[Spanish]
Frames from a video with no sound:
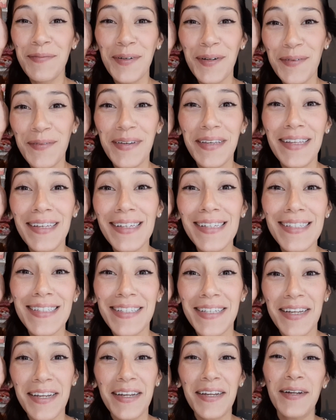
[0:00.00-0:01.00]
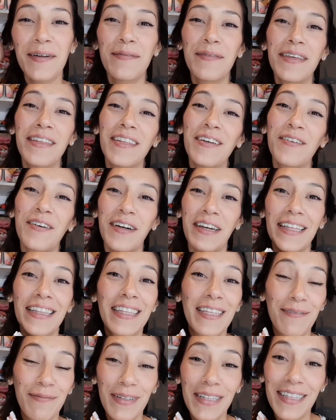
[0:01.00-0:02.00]
y me olvidé de cerrar el video,
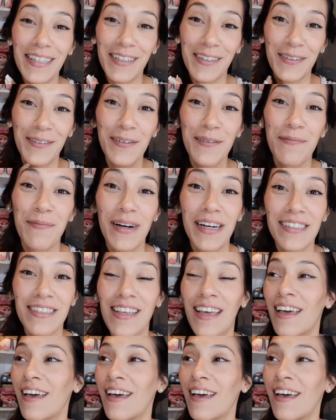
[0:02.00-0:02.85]
gente, mil disculpas.